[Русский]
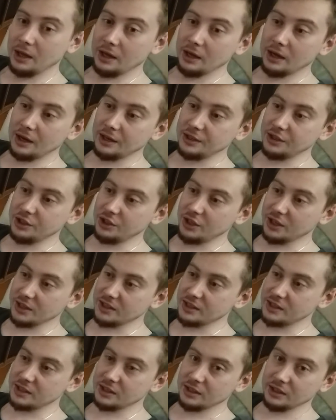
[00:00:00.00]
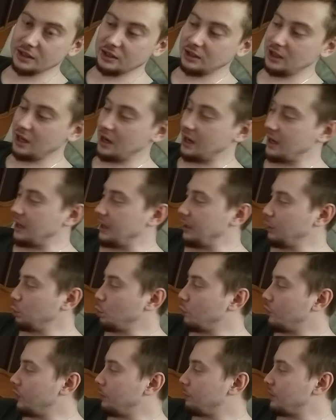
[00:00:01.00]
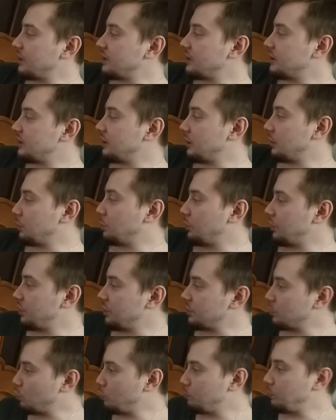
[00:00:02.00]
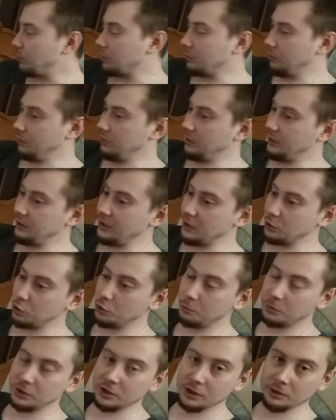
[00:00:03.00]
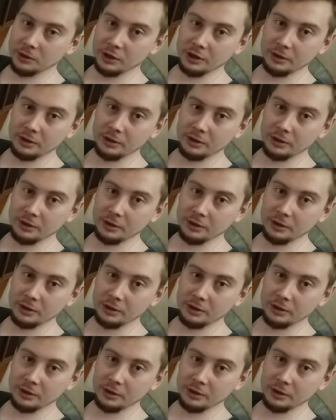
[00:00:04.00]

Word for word: э, сейчас э, для новых процессоров, которые я сейчас купил, не особенно